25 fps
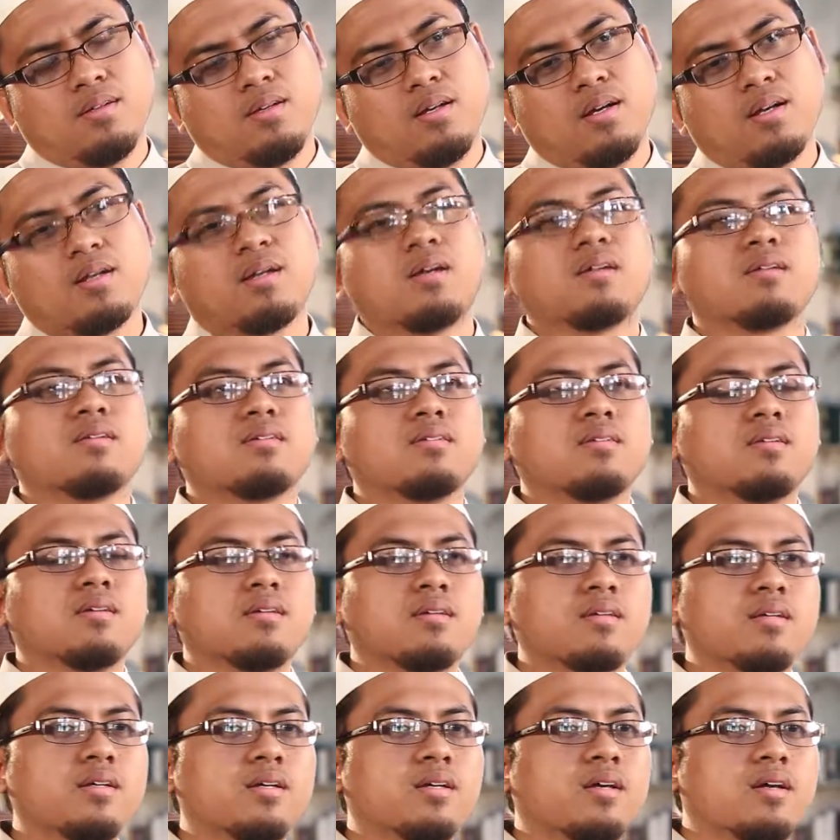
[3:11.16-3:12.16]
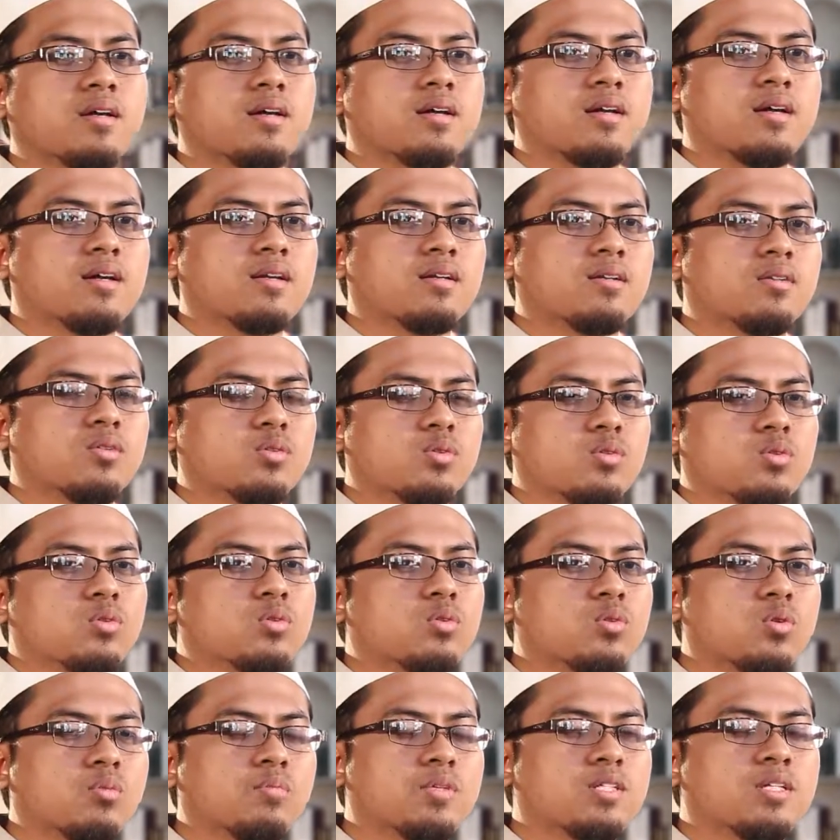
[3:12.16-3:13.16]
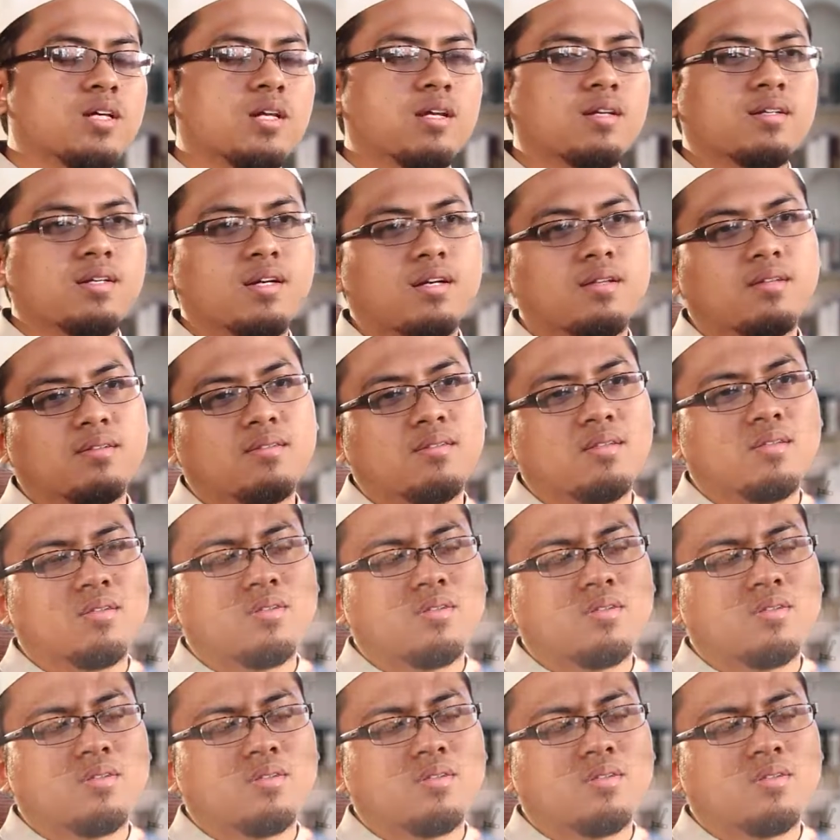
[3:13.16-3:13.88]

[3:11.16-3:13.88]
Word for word: akan digerakkan untuk menjalankan